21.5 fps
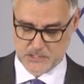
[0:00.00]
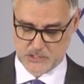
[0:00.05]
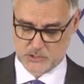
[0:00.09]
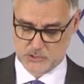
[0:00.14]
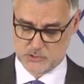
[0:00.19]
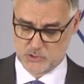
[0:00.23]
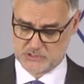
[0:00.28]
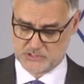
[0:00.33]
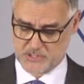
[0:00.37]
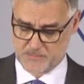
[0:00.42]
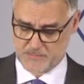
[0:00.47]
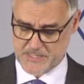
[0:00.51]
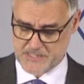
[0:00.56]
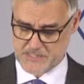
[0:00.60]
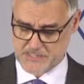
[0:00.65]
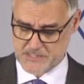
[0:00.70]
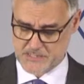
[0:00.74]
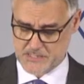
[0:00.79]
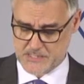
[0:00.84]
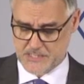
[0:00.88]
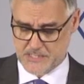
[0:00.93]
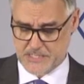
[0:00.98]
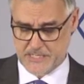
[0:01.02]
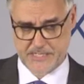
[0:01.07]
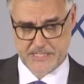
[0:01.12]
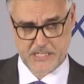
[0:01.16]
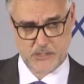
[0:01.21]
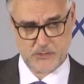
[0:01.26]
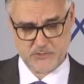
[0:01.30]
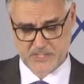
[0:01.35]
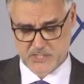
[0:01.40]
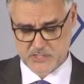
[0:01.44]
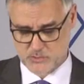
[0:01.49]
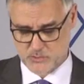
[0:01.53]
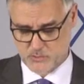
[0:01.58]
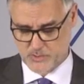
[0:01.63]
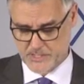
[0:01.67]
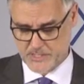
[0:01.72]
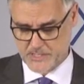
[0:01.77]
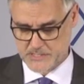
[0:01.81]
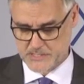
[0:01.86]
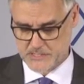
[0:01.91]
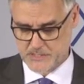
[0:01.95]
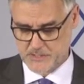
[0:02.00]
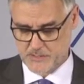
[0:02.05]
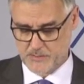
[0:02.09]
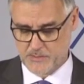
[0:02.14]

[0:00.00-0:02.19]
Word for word: donde más Aragón y Asturias.